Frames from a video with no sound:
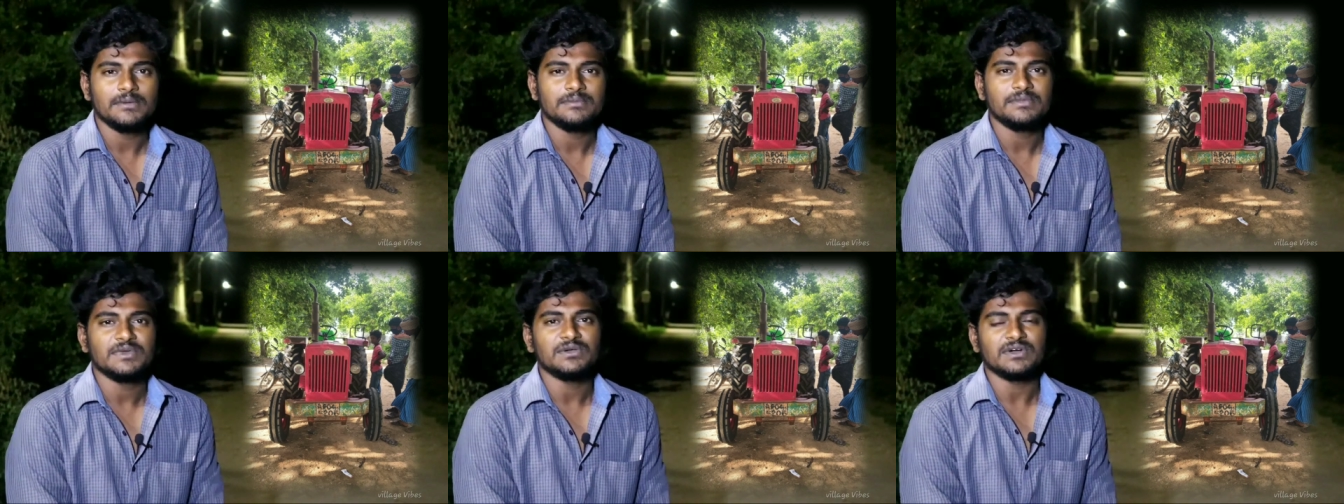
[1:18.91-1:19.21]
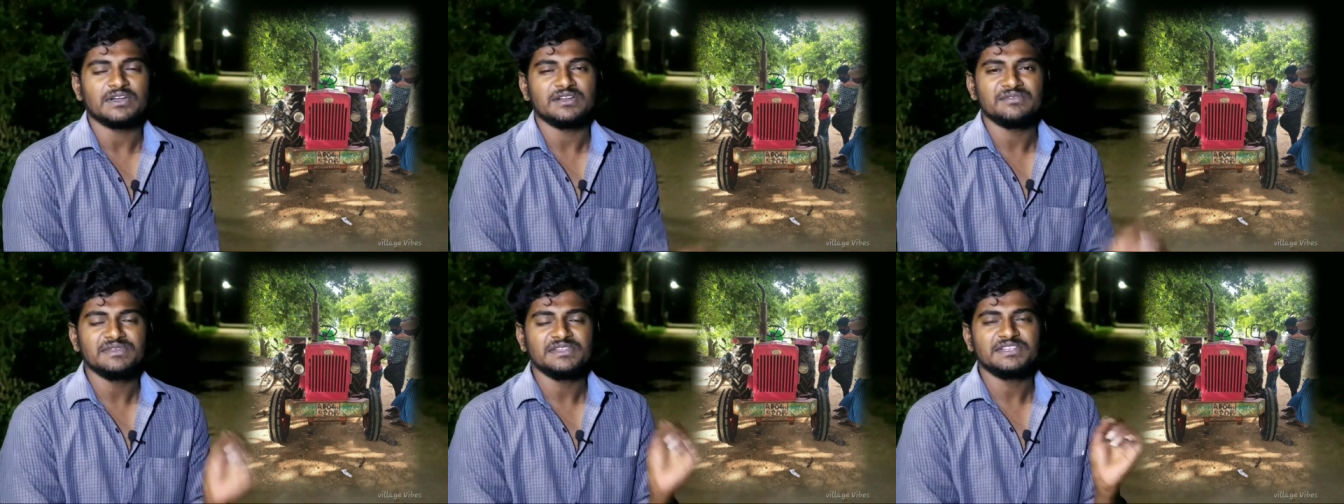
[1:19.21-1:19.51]
మీరు
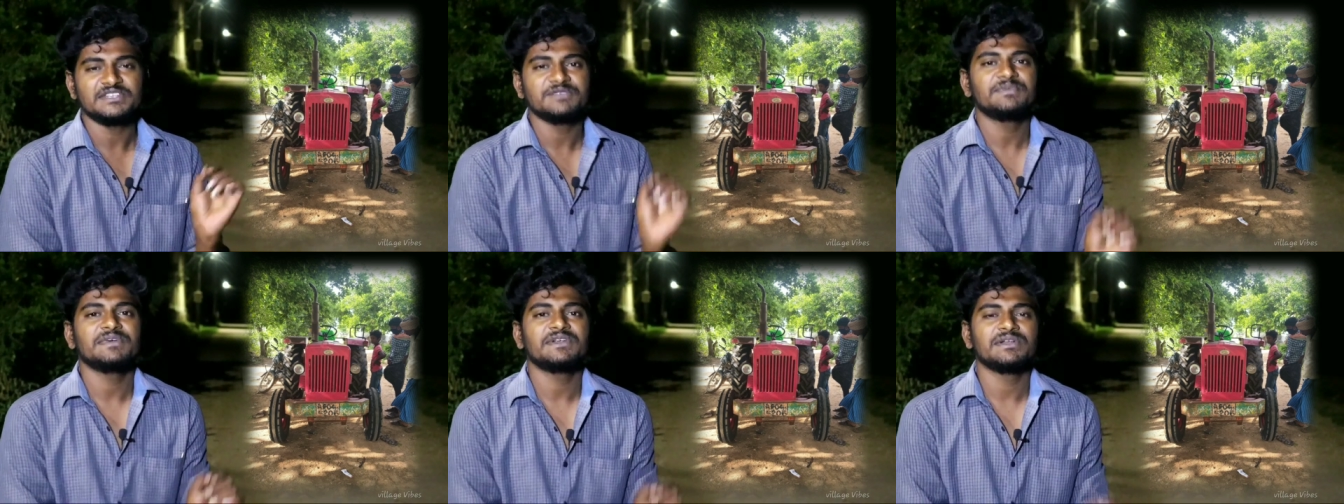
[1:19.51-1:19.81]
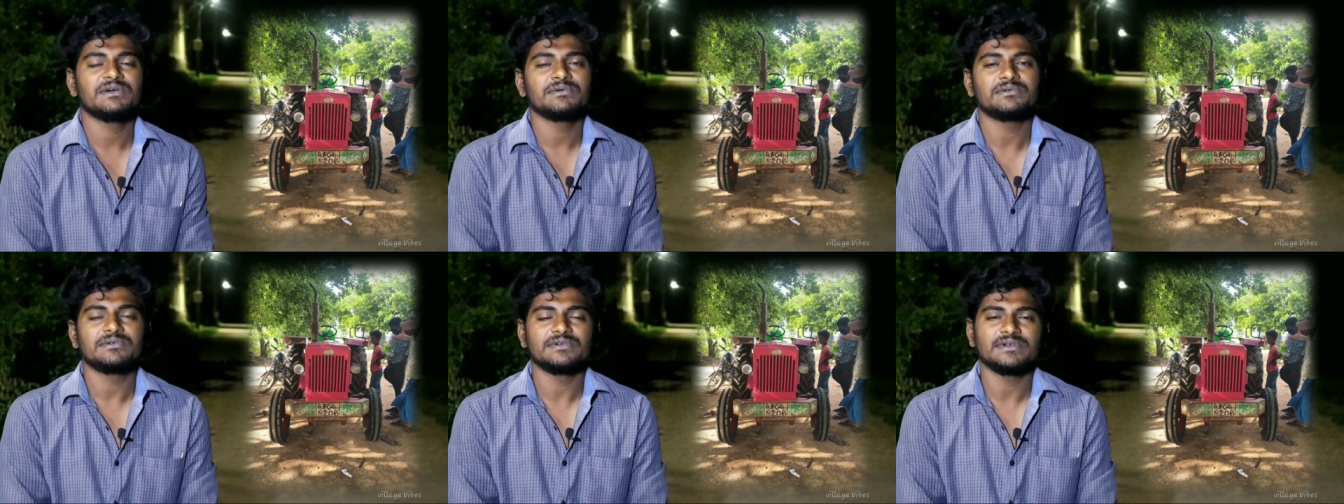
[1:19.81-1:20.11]
ఒకరి మీద
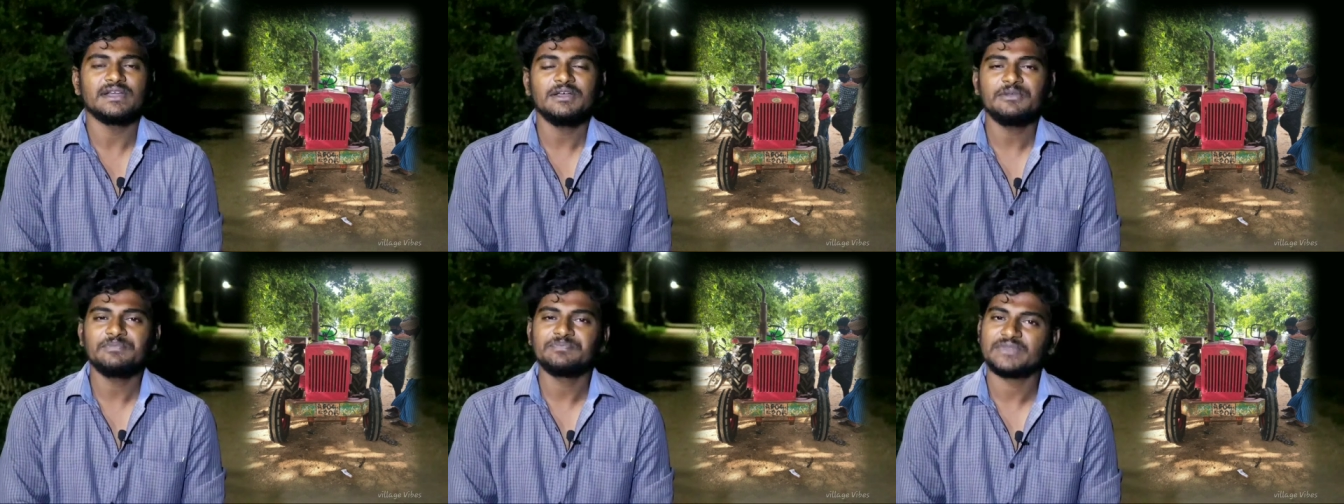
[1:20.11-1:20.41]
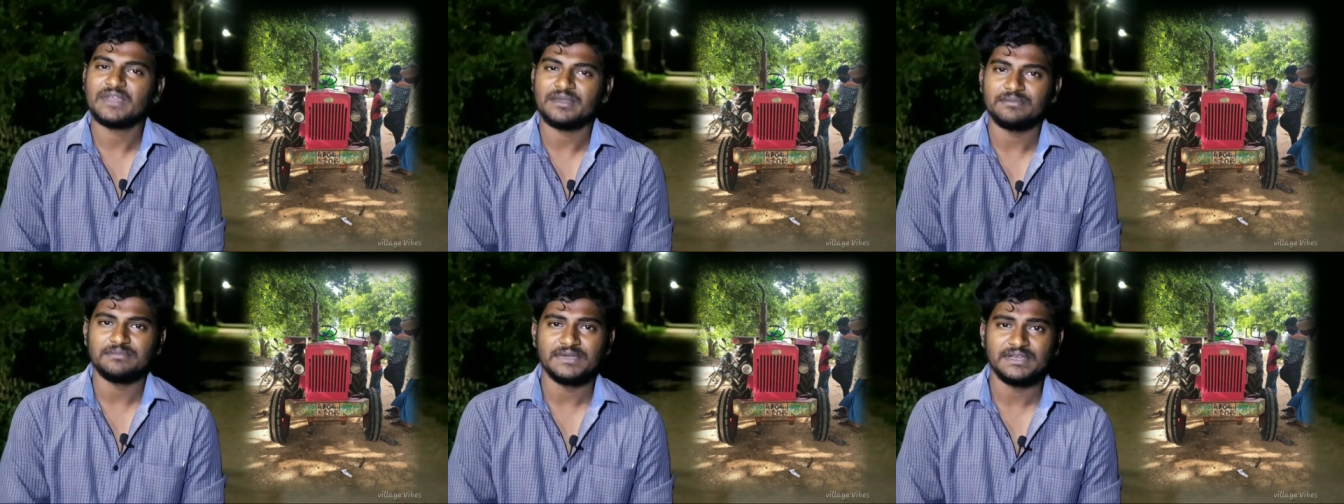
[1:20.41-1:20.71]
డిపెండ్ అవ్వకుండా
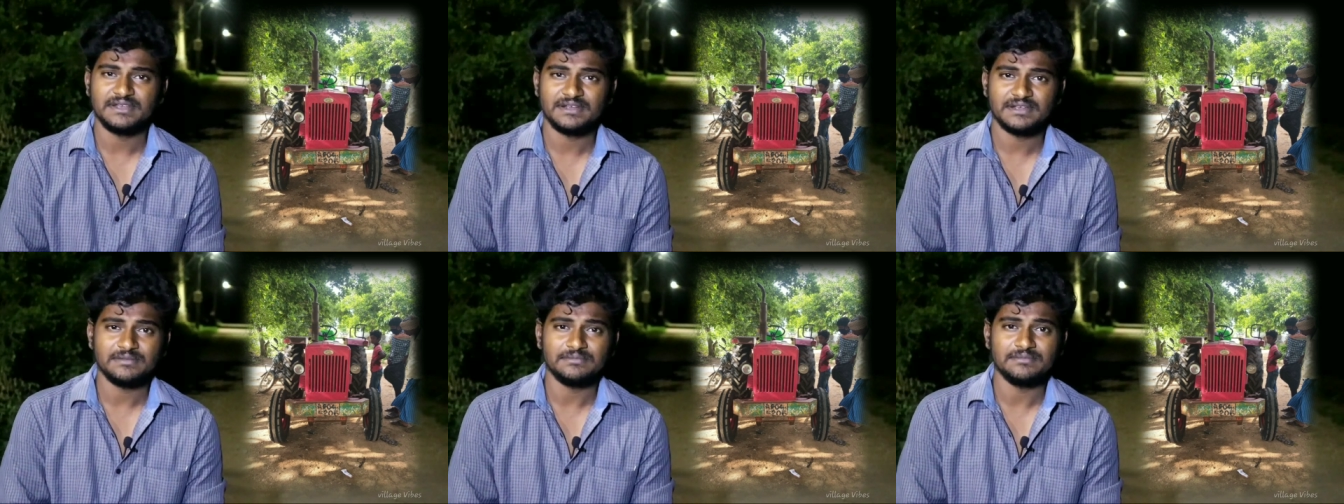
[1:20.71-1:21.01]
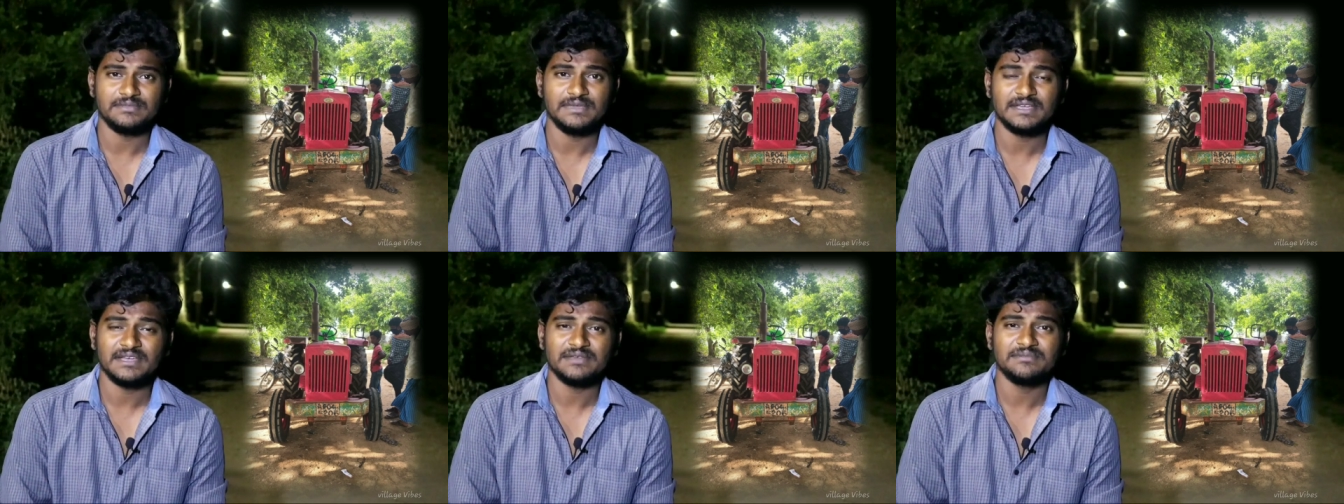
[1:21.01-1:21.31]
మీరు
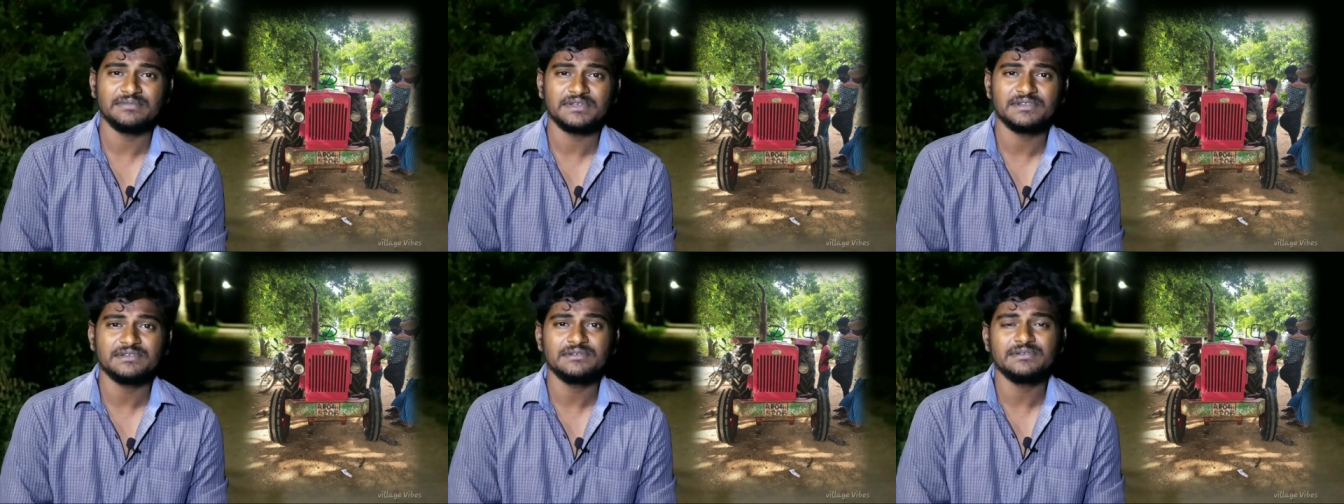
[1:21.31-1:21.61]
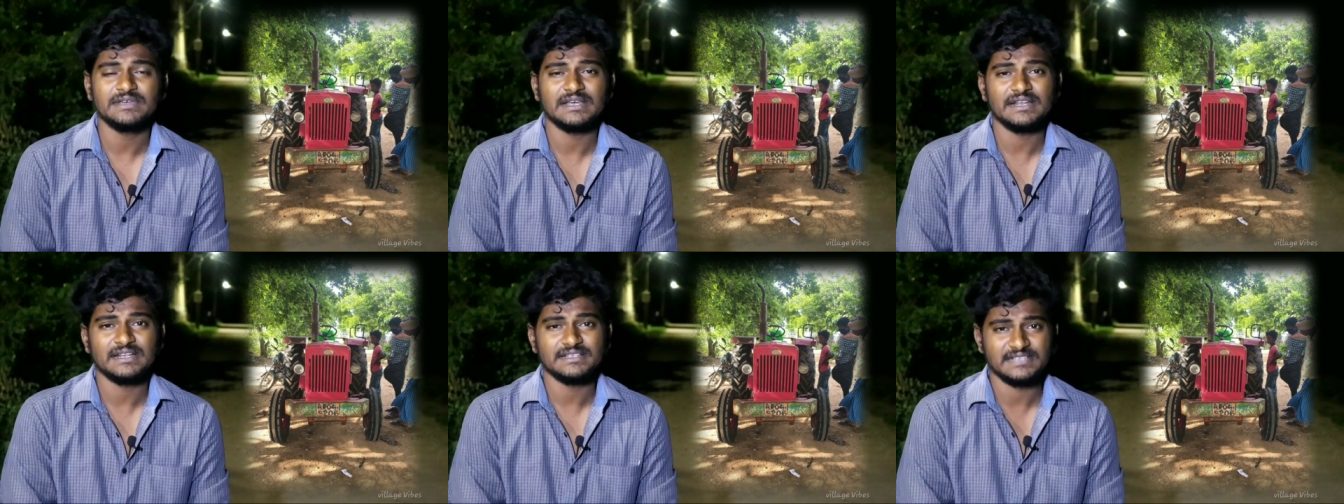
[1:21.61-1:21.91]
మీకై మీరు
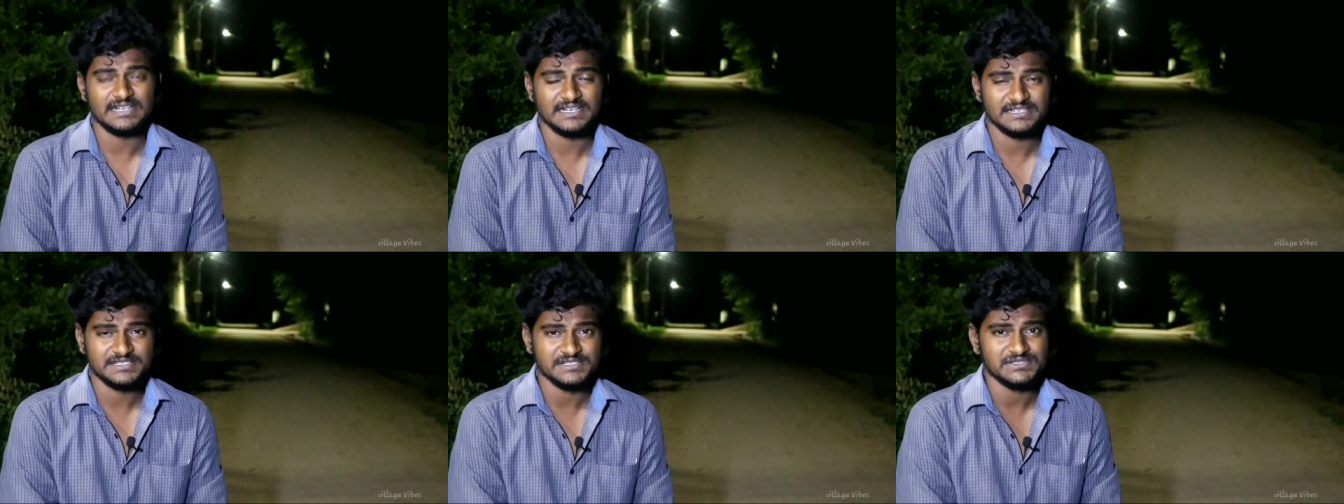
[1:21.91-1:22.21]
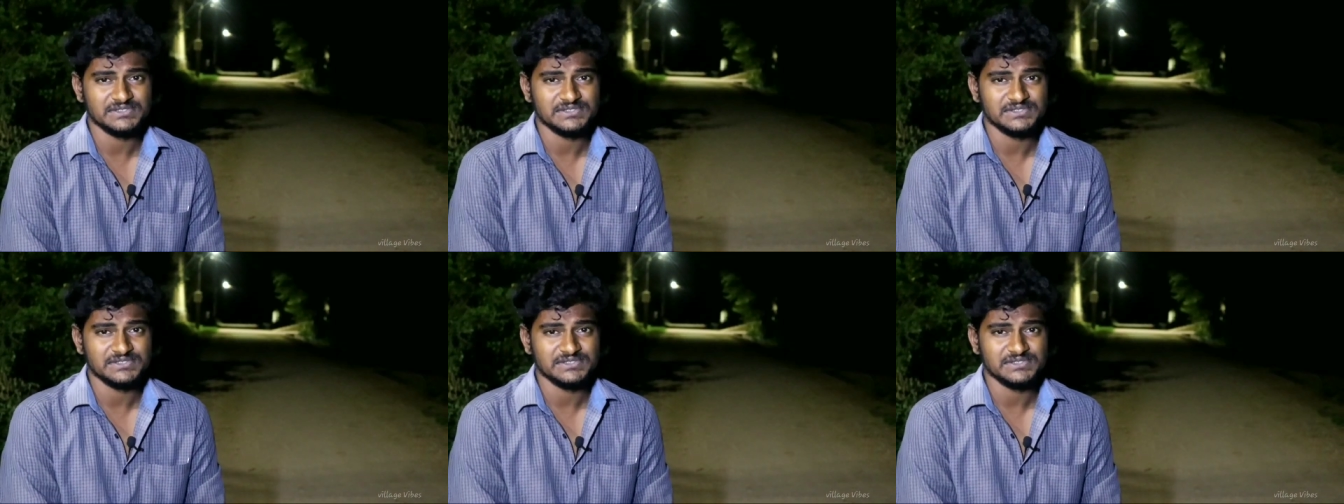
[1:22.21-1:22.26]
ఎలా సెలెక్ట్